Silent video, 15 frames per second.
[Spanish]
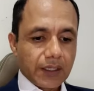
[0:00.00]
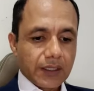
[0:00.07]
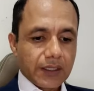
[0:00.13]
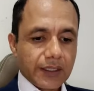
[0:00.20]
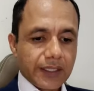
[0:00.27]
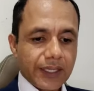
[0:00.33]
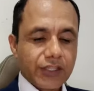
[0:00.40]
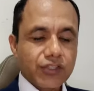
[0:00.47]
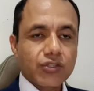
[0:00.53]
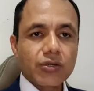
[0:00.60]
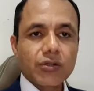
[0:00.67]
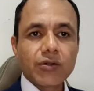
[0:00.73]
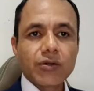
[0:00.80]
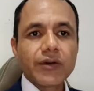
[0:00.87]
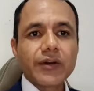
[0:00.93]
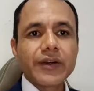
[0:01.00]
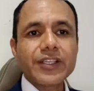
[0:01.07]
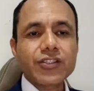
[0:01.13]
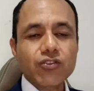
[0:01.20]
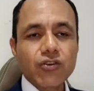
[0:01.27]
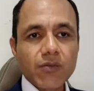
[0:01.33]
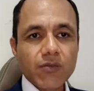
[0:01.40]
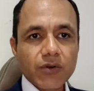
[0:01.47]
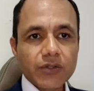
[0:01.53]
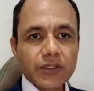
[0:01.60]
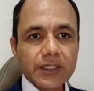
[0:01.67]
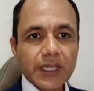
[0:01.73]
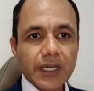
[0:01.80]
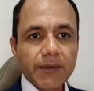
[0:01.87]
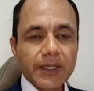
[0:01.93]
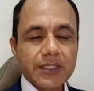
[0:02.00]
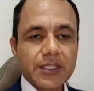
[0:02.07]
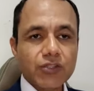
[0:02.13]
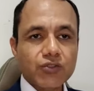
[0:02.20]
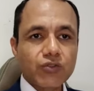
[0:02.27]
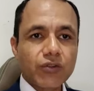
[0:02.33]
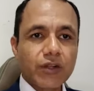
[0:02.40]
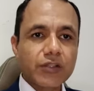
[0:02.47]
De hecho, es común que a veces uno